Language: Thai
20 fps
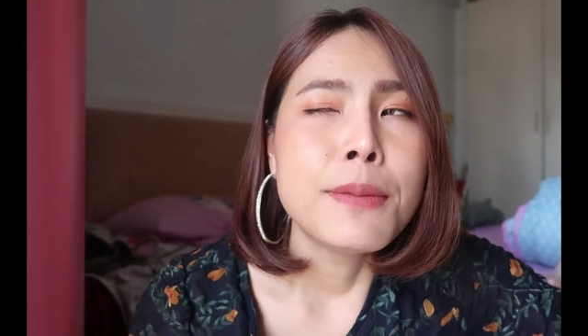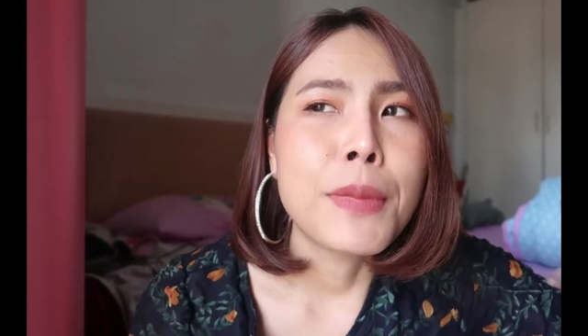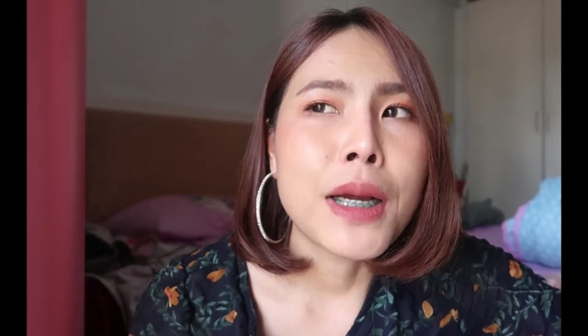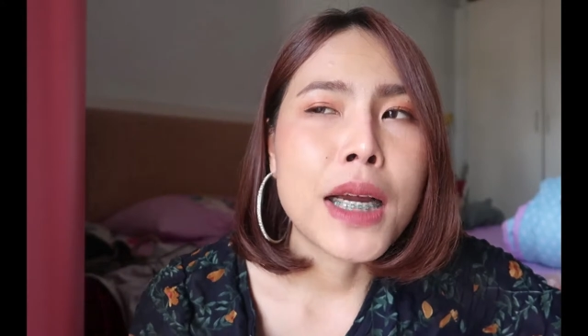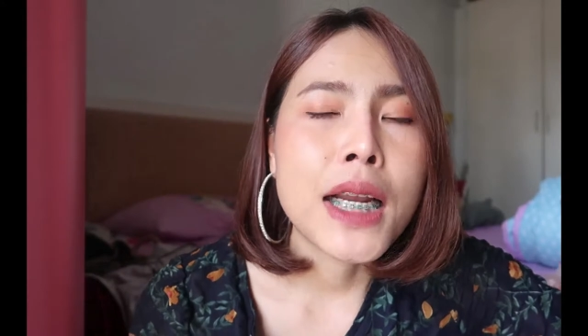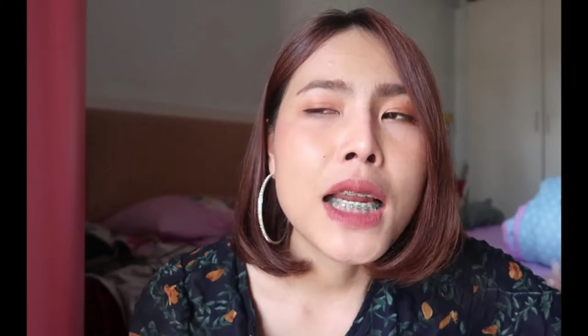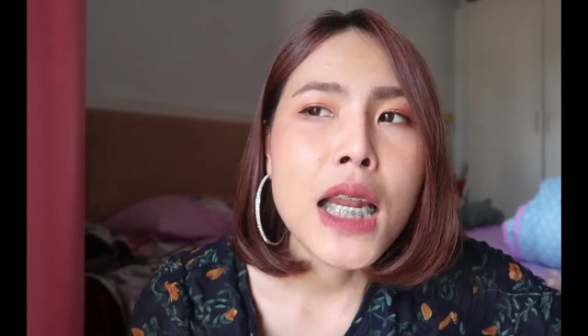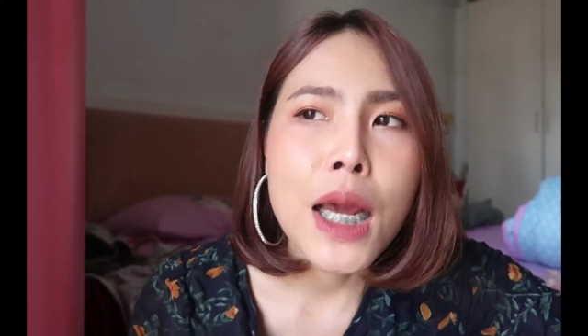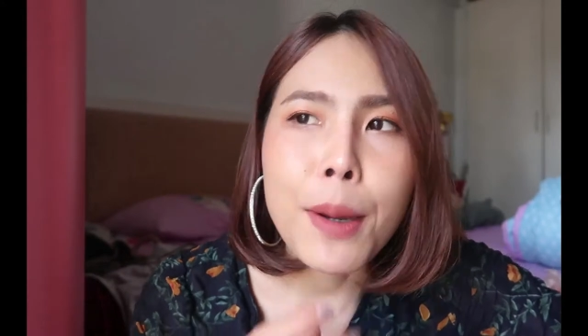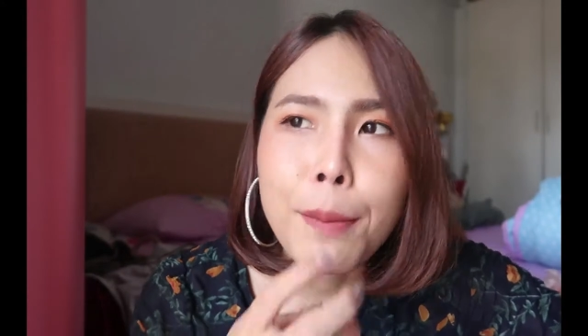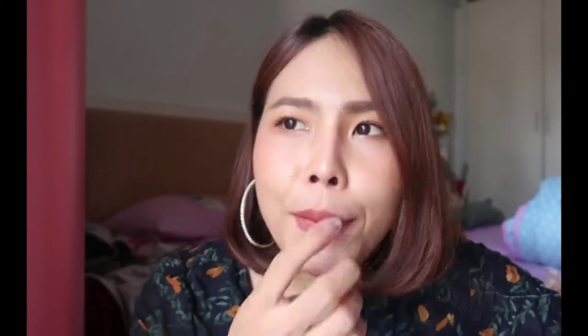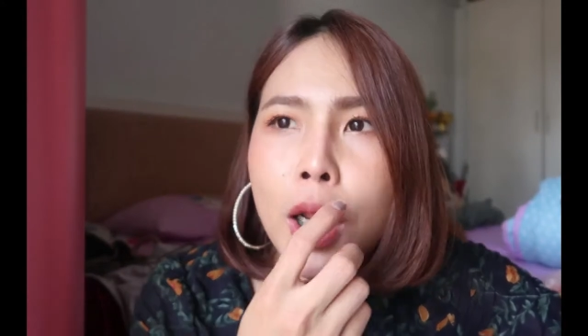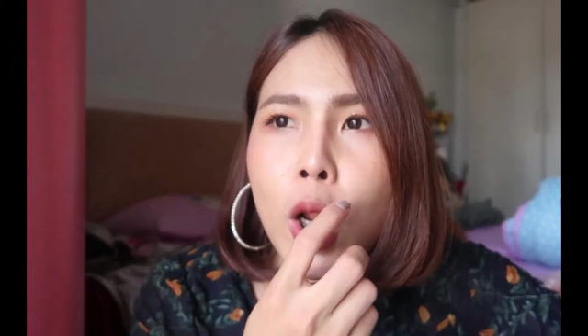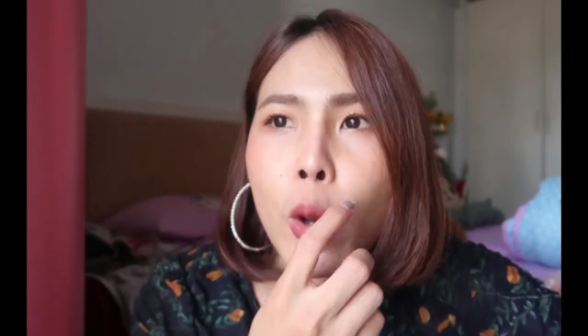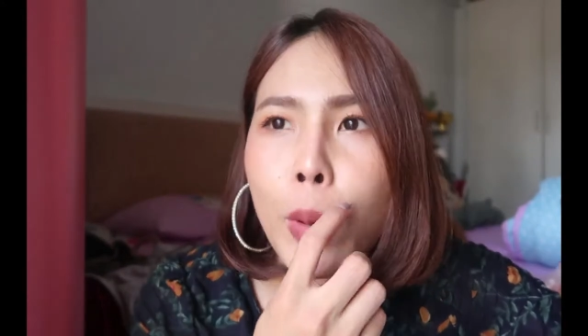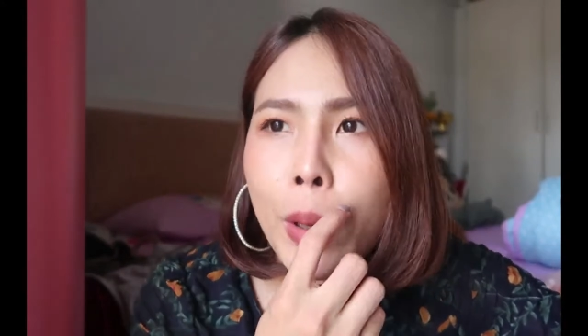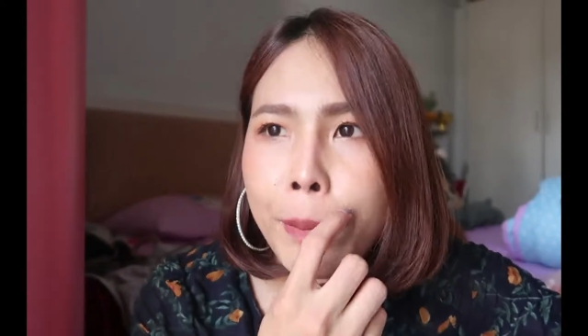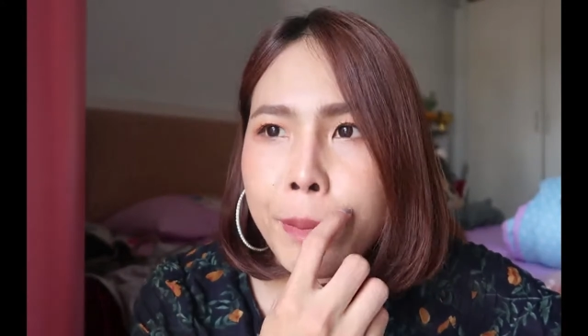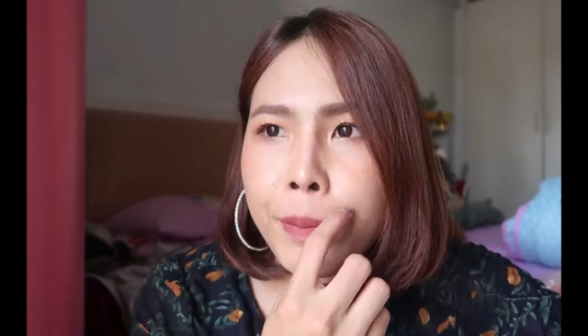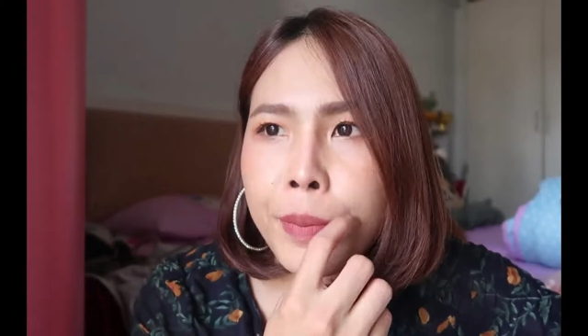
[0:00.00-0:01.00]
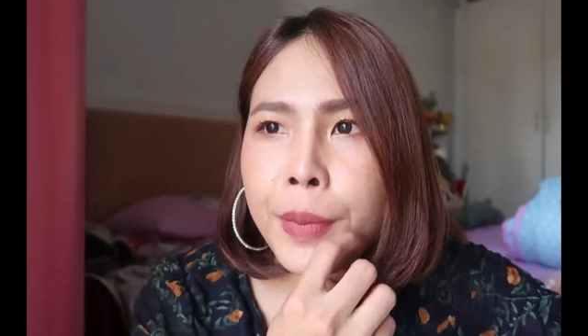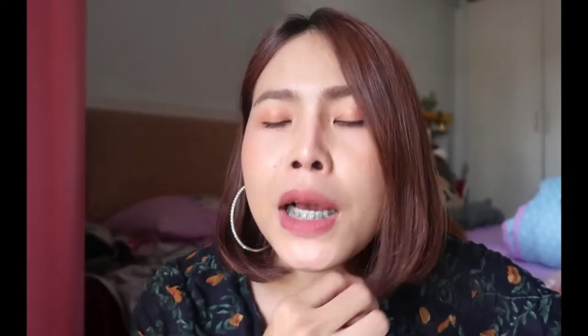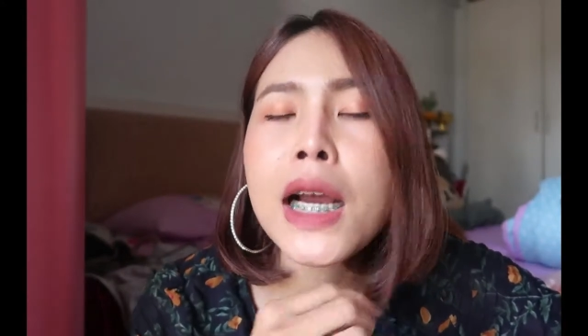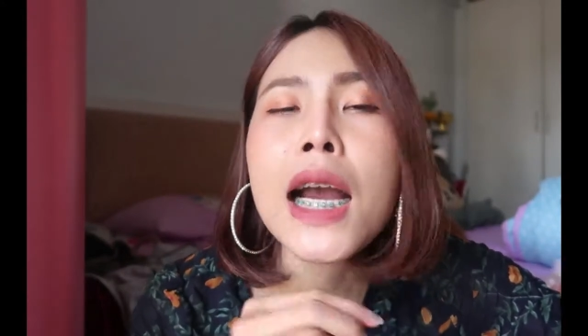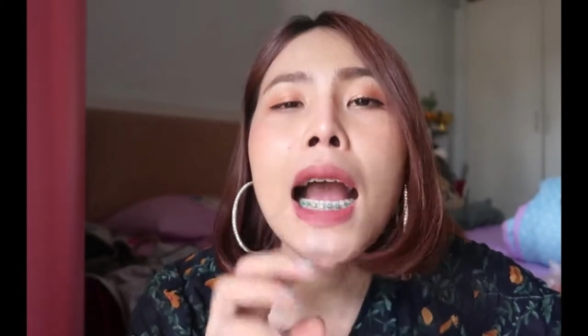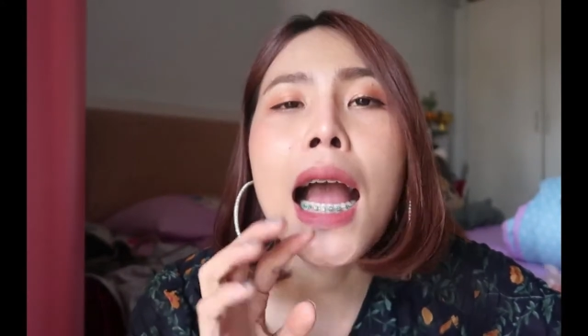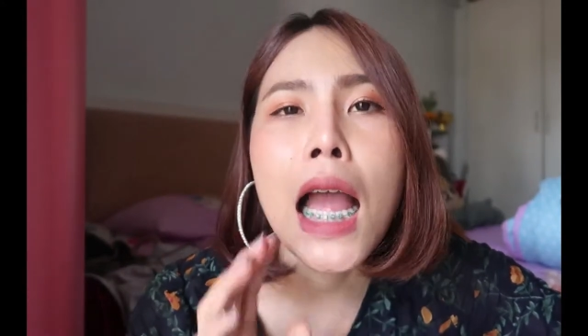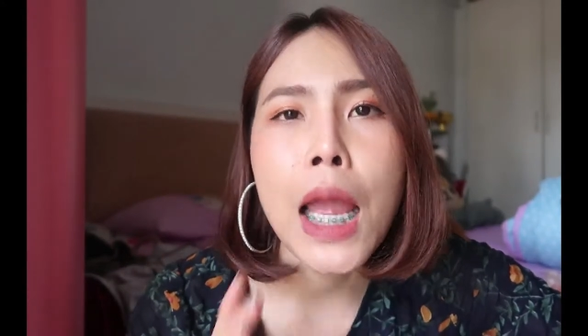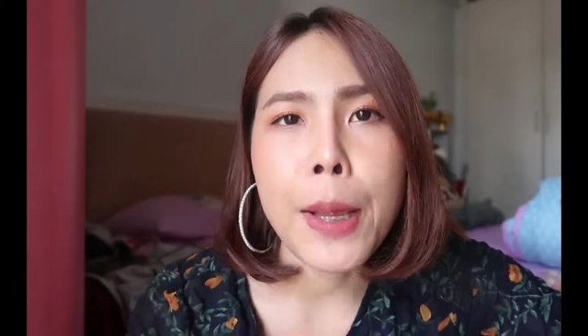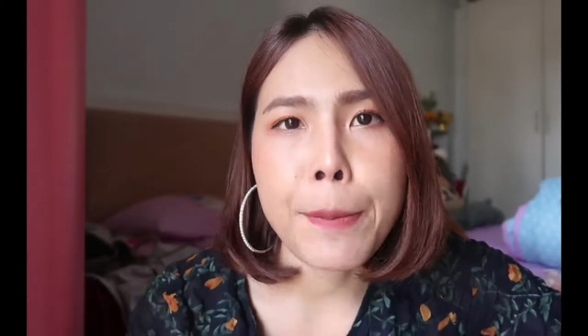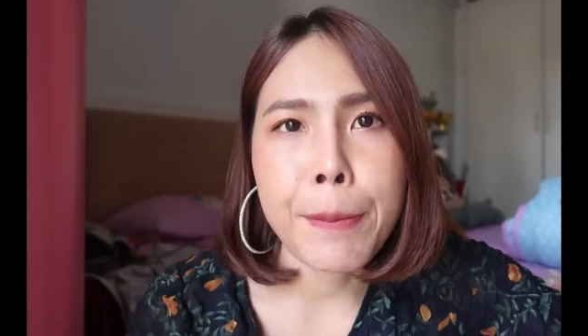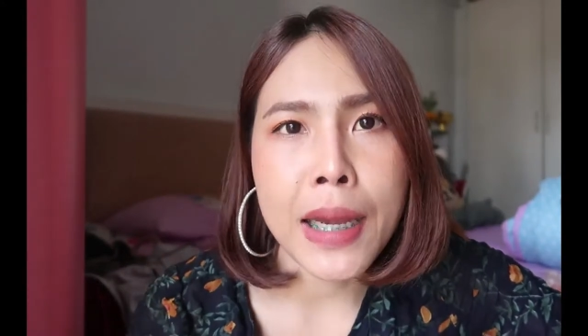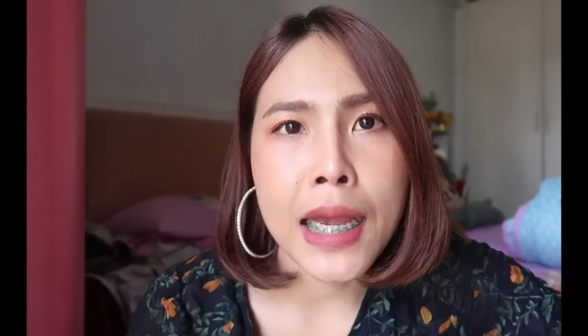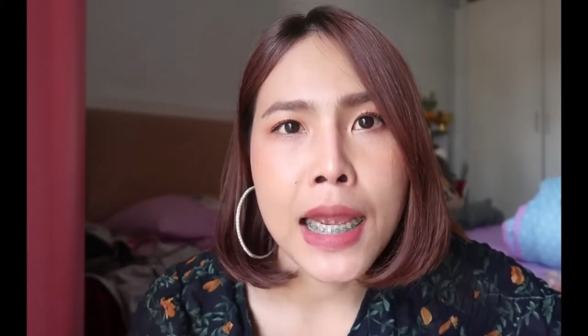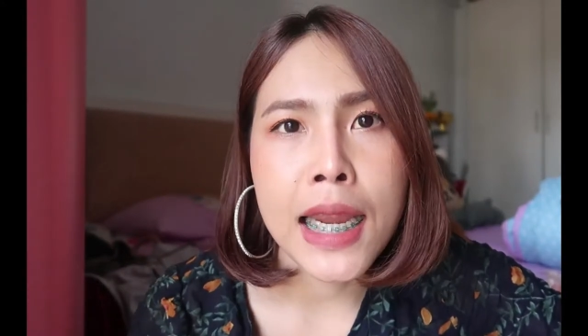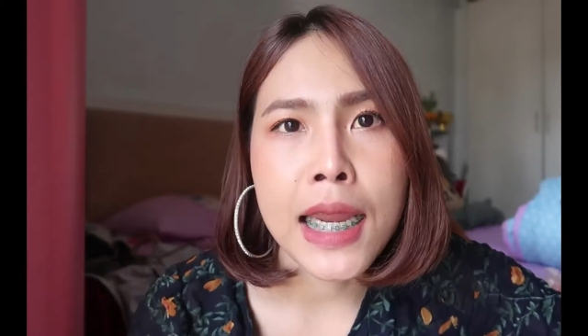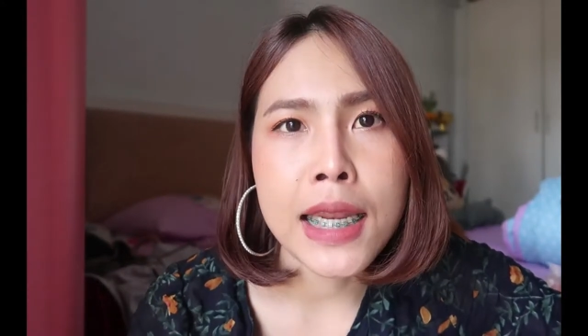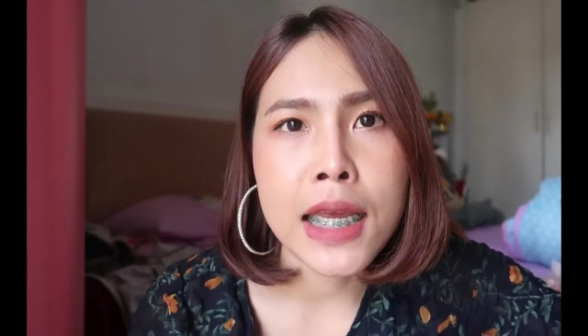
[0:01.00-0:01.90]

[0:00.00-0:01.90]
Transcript: มันก็เลยทำให้เราแบบเลิกขายไป